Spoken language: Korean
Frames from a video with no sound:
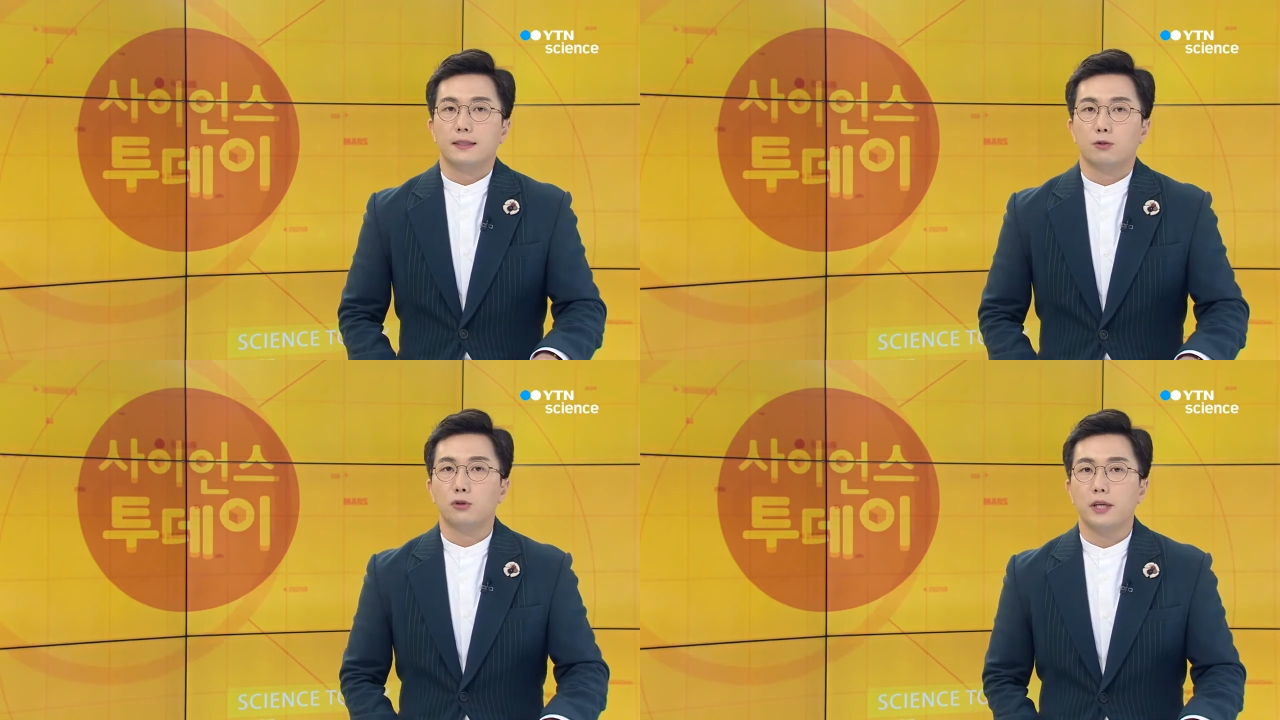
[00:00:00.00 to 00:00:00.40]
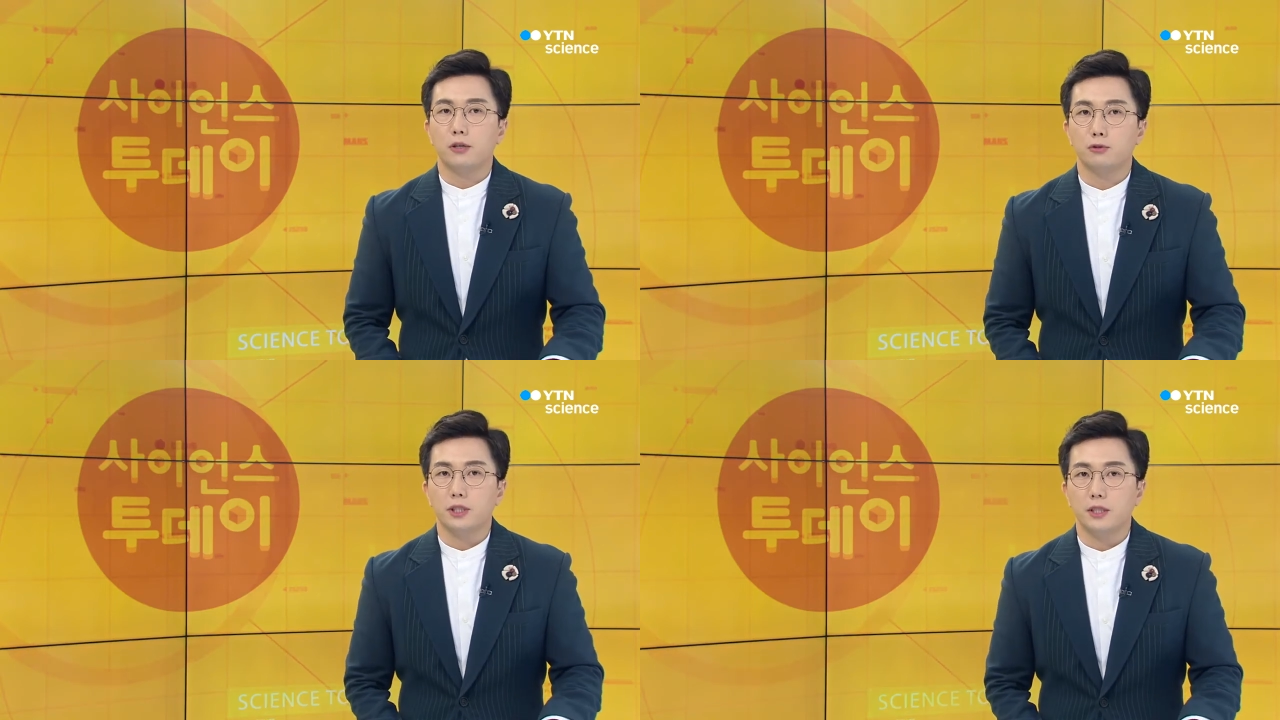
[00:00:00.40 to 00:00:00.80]
국내
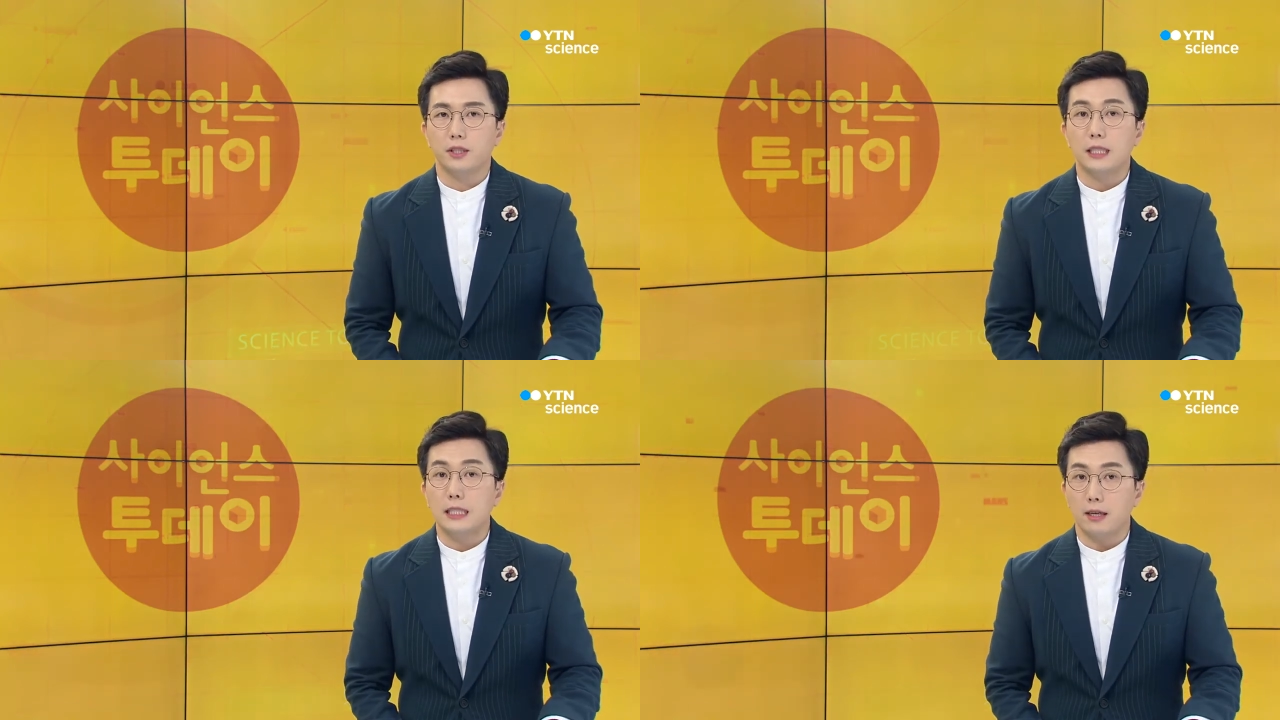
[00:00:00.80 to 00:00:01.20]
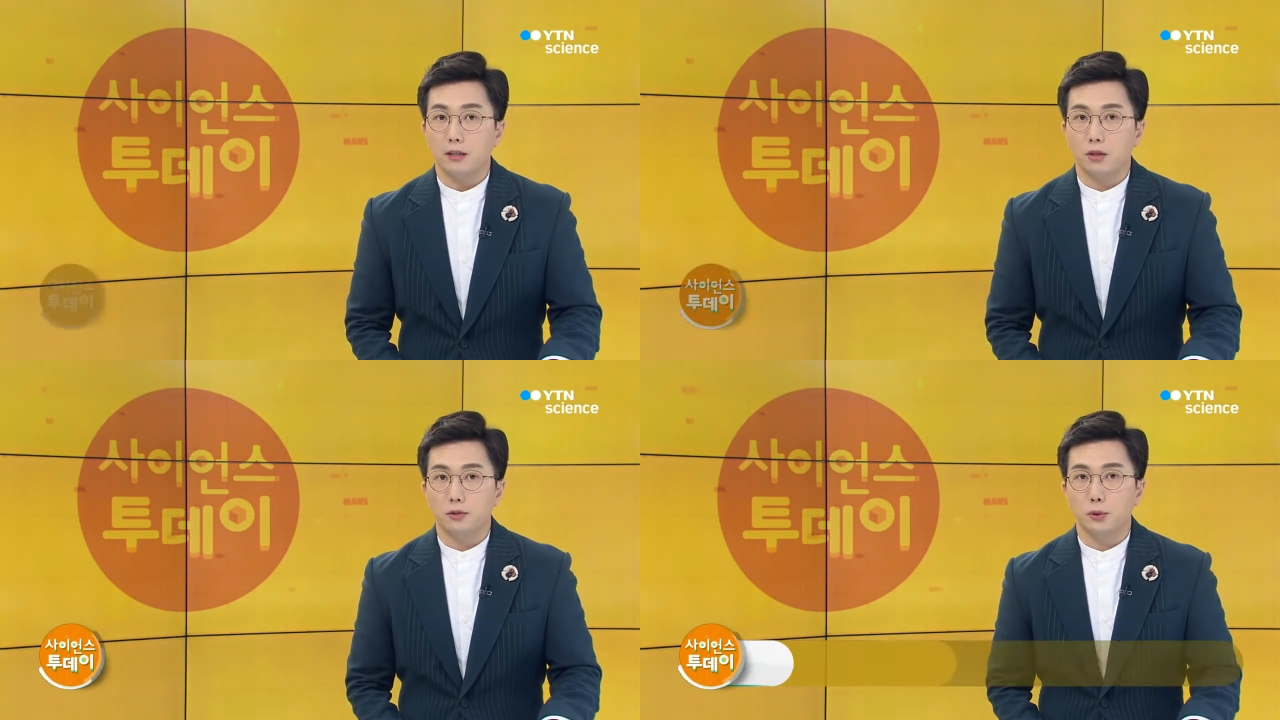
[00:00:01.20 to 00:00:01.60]
연구진이
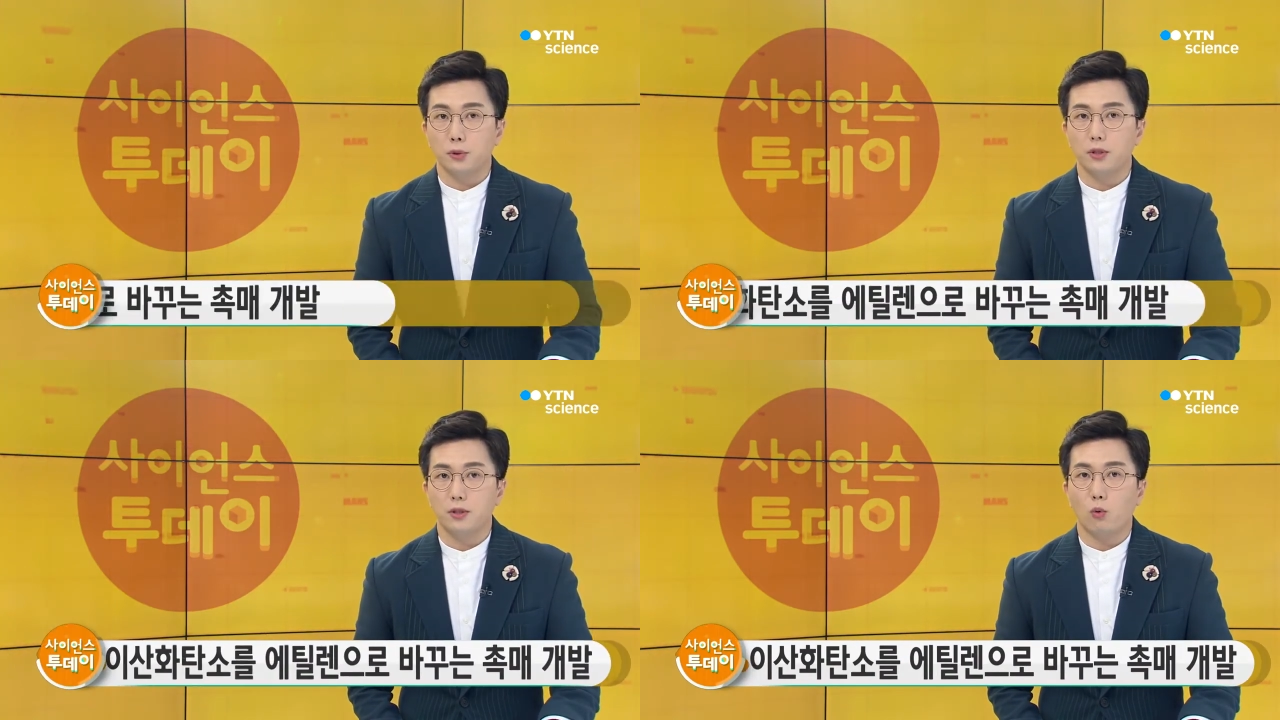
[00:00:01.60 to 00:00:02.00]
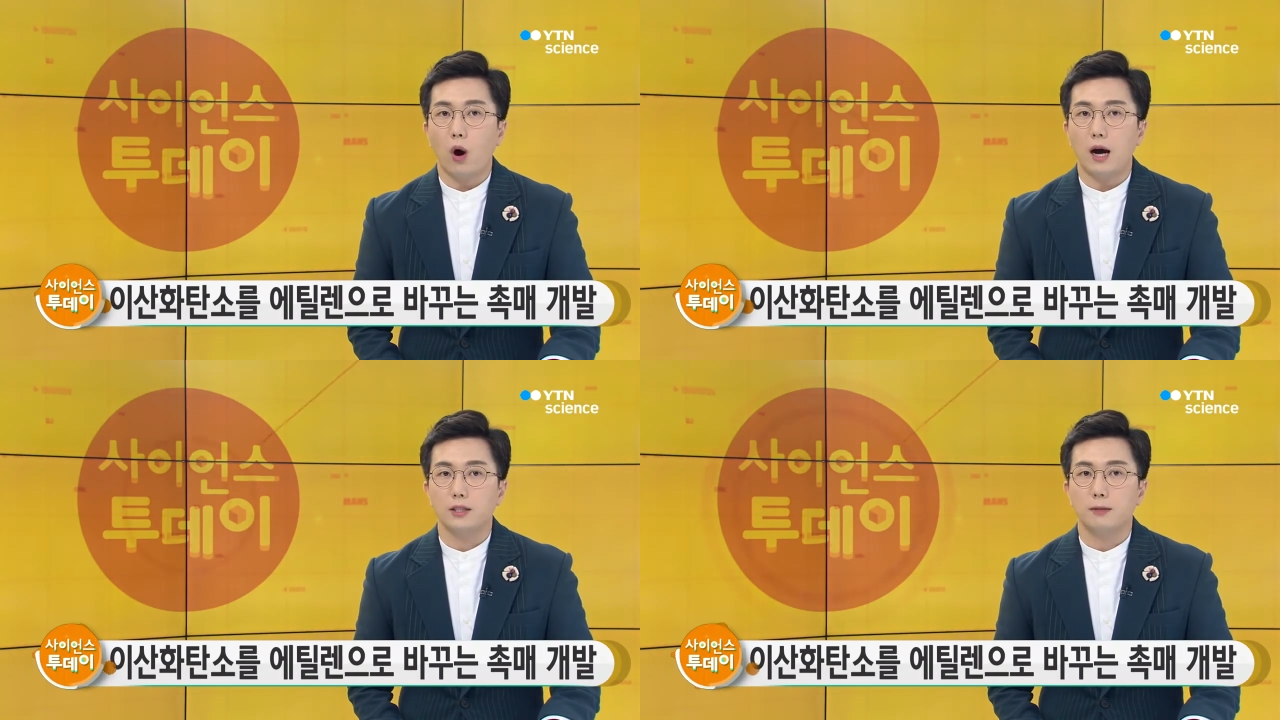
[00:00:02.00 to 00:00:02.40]
이산화탄소를
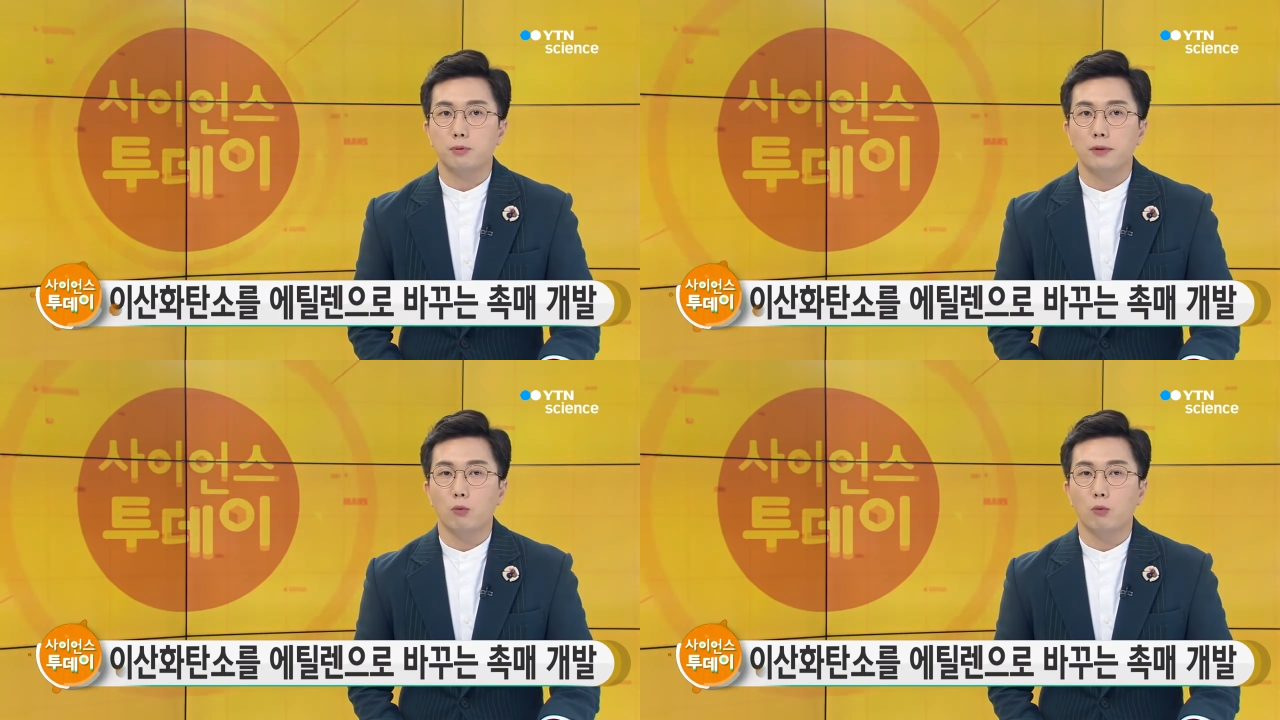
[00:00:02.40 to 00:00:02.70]
화학 제품의